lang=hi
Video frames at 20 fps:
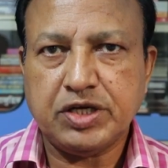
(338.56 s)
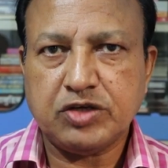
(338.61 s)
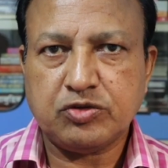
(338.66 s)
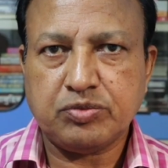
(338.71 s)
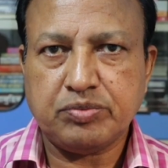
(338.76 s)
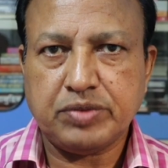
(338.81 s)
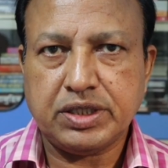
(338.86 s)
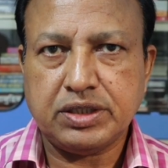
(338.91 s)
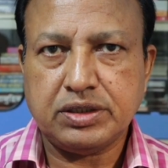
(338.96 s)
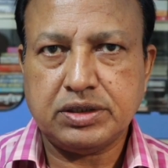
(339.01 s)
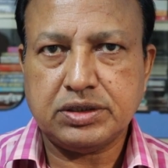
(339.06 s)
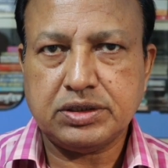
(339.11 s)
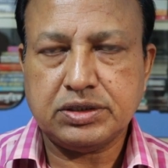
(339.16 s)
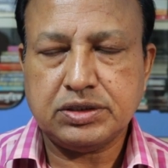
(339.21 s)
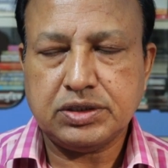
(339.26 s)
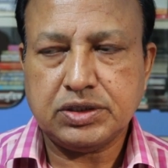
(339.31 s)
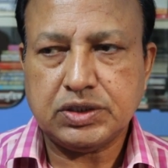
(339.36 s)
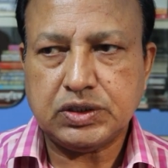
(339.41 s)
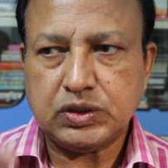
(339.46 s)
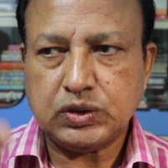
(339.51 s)
बेसमेंट
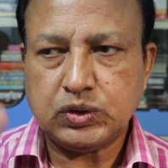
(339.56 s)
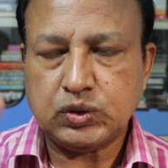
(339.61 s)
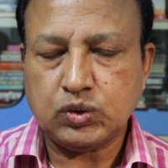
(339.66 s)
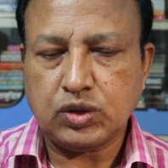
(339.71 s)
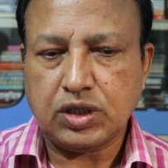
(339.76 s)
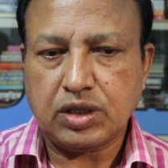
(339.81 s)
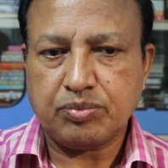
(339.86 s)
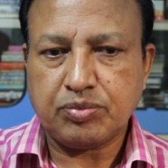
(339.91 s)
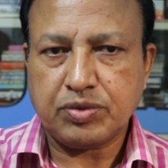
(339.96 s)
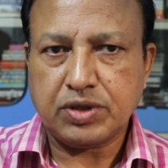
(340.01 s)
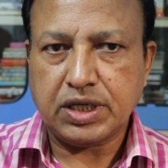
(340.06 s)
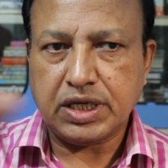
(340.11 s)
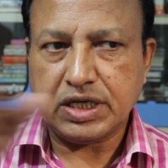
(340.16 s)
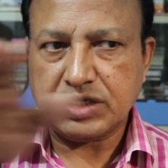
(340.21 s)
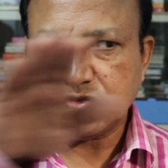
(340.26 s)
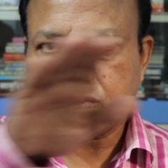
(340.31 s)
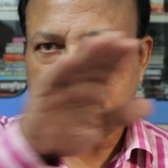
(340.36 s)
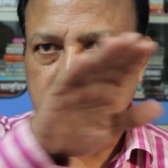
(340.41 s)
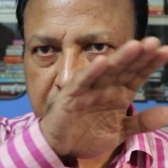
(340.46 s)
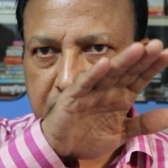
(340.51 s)
जो आपका
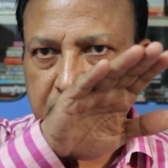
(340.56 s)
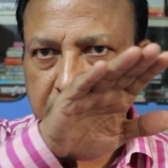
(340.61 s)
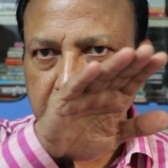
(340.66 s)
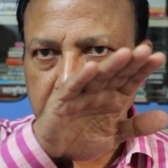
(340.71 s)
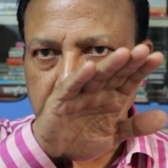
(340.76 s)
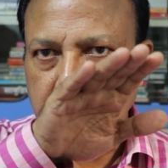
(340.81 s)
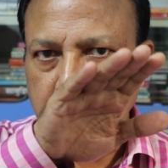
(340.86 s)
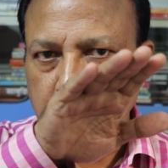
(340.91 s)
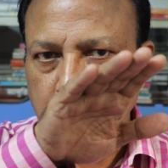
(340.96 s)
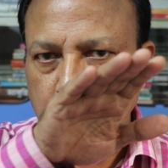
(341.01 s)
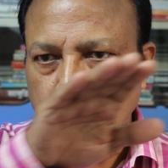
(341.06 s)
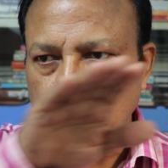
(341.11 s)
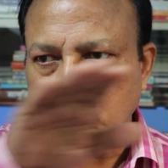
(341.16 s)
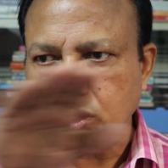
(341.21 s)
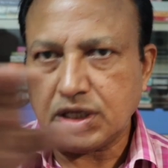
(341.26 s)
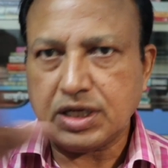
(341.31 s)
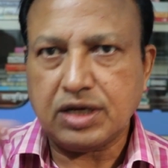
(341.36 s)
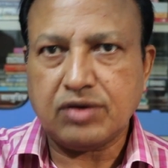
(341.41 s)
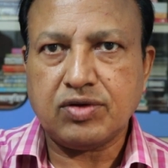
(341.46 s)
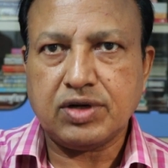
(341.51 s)
एग्जिस्टिंग
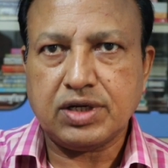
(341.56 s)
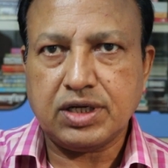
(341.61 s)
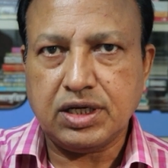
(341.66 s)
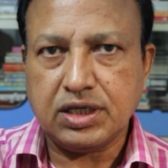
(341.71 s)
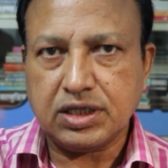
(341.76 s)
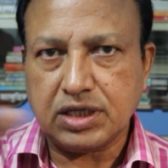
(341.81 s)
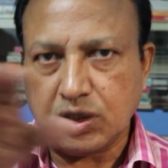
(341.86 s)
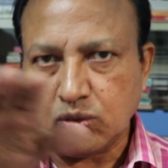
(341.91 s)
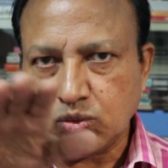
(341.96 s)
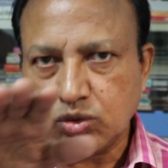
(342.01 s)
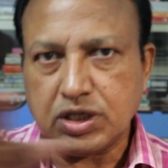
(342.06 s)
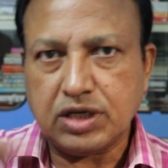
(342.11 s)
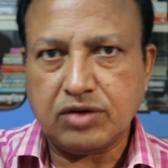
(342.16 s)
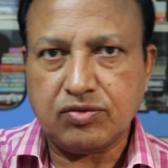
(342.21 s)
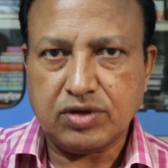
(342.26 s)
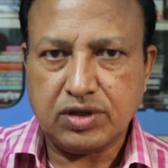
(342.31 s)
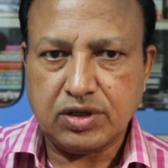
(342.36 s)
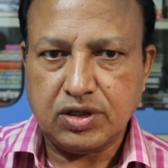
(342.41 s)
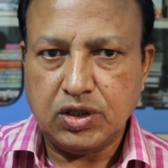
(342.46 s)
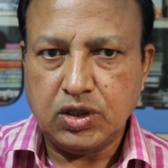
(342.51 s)
रोड लेवल है ना ग्राउंड
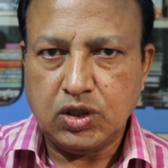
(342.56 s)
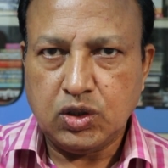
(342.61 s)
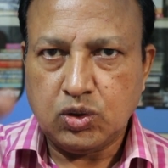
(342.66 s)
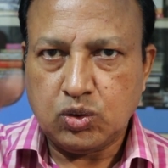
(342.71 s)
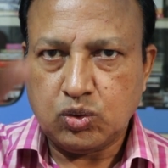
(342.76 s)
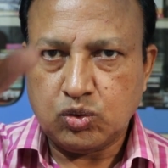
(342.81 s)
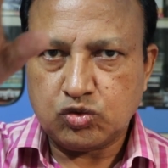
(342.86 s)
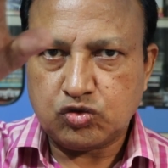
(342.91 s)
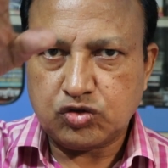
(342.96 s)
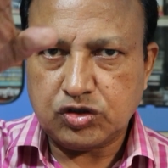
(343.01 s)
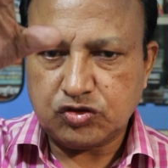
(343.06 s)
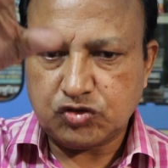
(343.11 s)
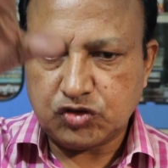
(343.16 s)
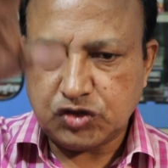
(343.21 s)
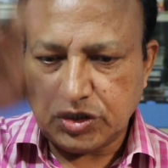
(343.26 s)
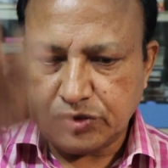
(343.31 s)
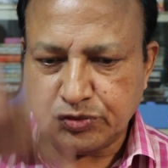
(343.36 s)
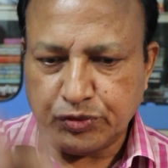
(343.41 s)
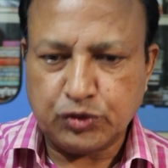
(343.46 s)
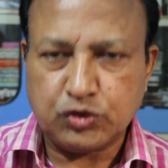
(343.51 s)
लेवल उससे
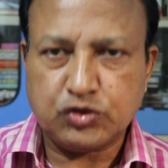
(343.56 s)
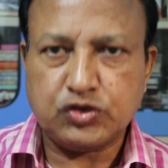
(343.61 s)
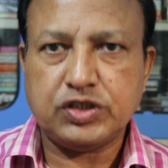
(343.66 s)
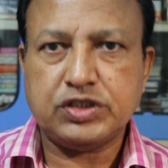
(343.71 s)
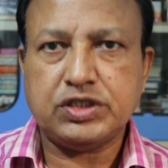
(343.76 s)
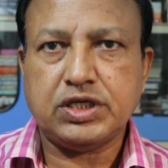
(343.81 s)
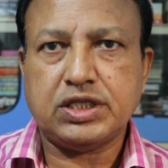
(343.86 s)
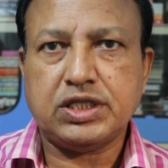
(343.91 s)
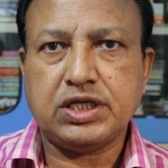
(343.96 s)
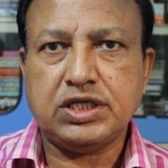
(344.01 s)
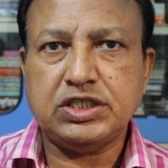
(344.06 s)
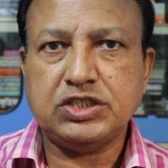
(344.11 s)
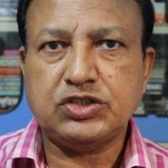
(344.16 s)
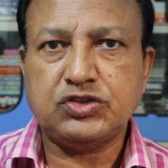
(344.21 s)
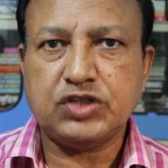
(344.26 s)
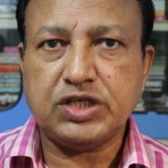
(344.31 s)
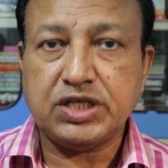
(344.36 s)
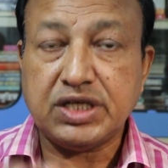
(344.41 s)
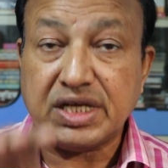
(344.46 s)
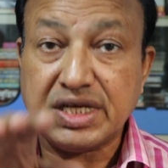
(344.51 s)
छः फुट से ज़्यादा
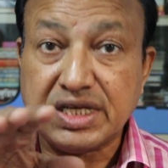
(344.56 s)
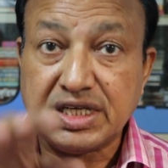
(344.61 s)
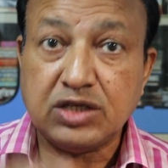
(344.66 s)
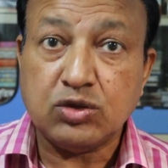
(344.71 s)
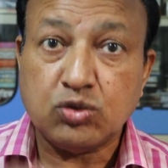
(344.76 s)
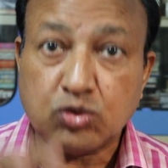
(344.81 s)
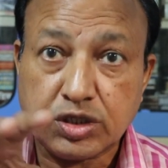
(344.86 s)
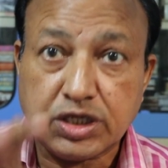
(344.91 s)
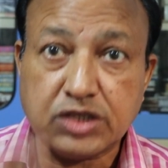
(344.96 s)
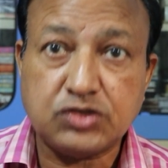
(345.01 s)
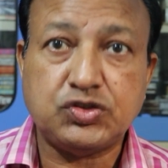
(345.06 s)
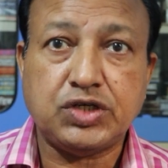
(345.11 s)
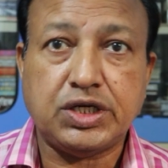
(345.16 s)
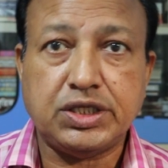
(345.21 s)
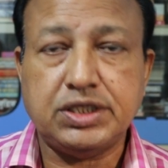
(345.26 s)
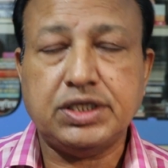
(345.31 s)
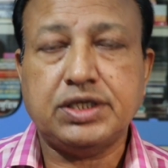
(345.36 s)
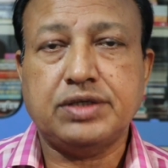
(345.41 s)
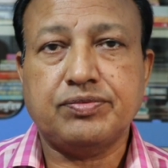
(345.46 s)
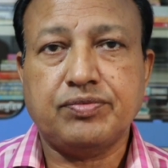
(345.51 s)
नीचे नहीं होना
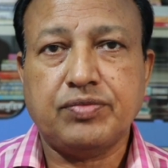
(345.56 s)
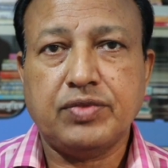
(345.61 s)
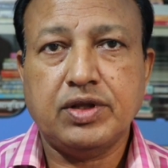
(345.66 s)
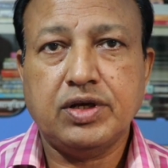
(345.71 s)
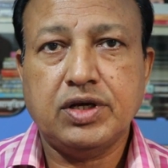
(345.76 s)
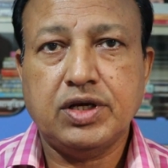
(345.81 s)
चाहिए